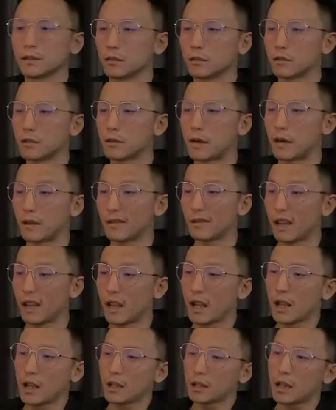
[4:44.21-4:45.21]
都能够
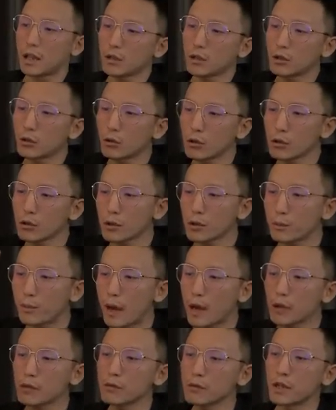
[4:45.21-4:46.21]
帮助你有效的
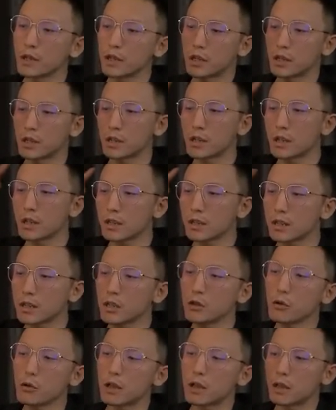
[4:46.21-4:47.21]
吸引来对你的公
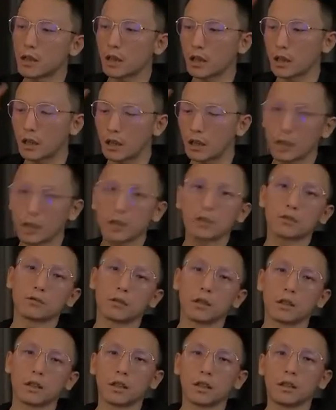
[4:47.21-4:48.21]
司和行业感
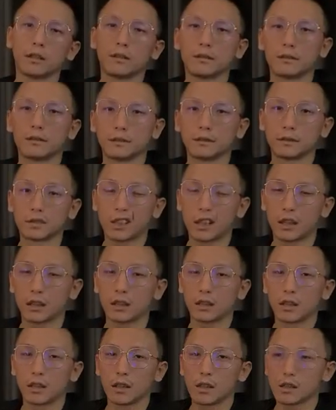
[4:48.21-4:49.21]
兴趣的潜在候选
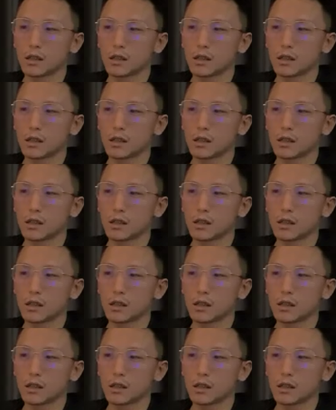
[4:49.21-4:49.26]
人。